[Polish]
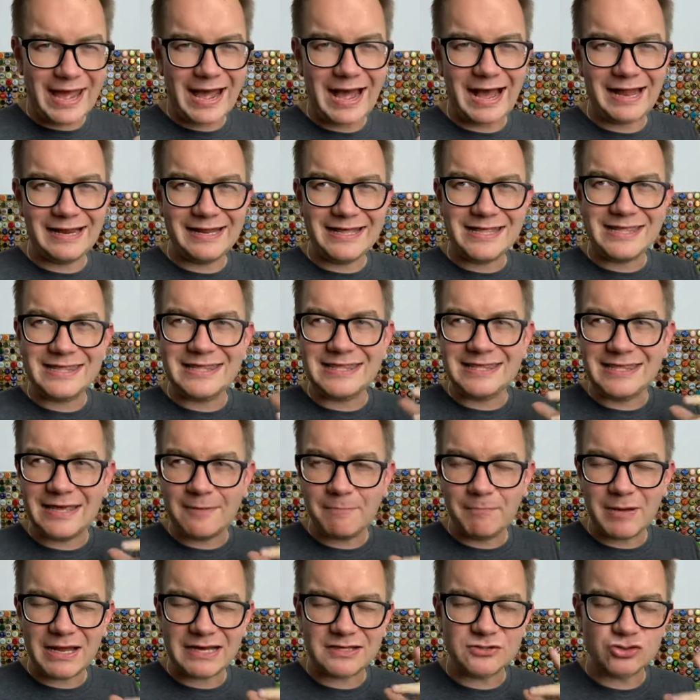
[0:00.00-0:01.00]
ale nie
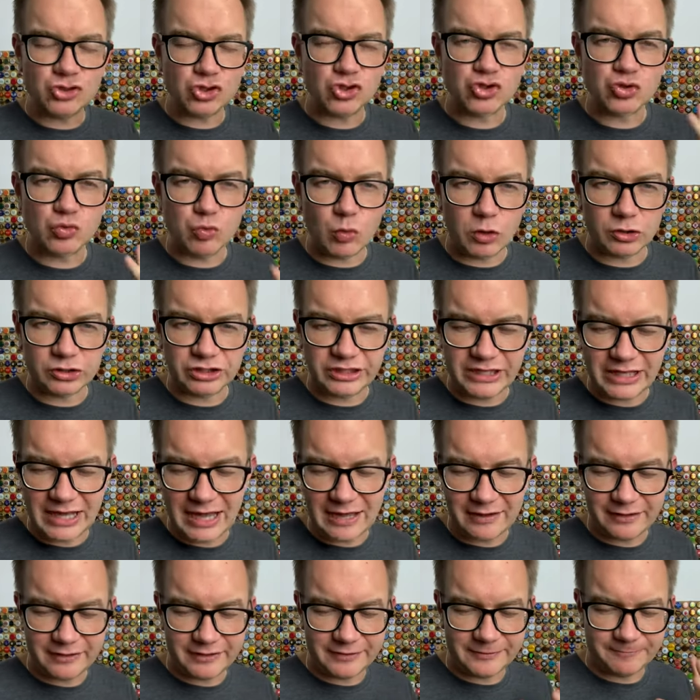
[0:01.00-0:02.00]
bardzo słodkie
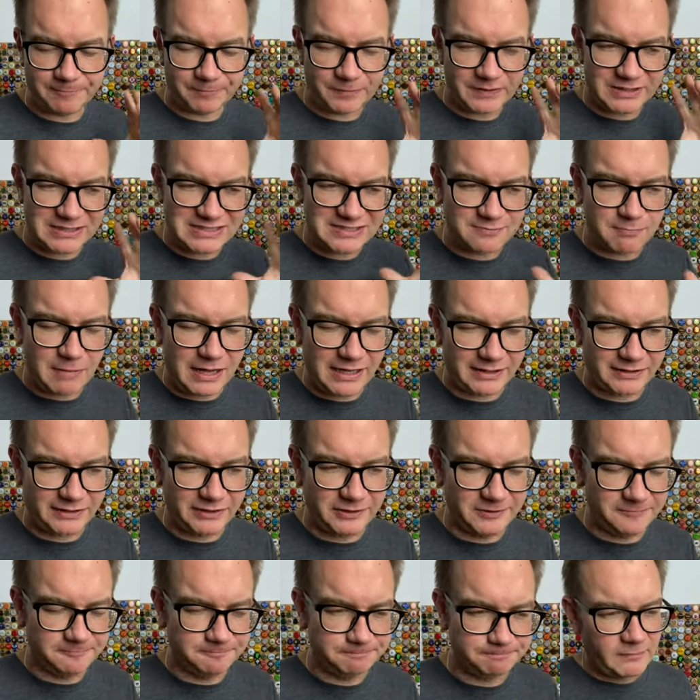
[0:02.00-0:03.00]

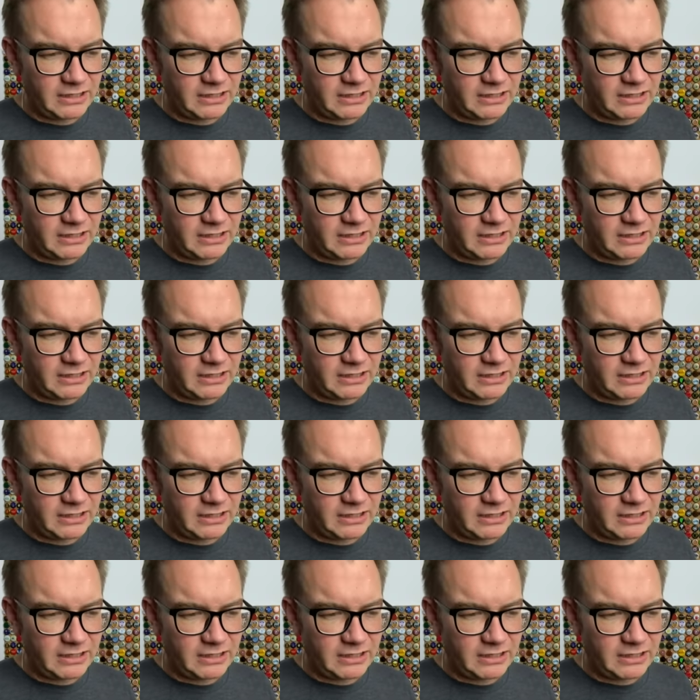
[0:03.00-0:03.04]
smaki.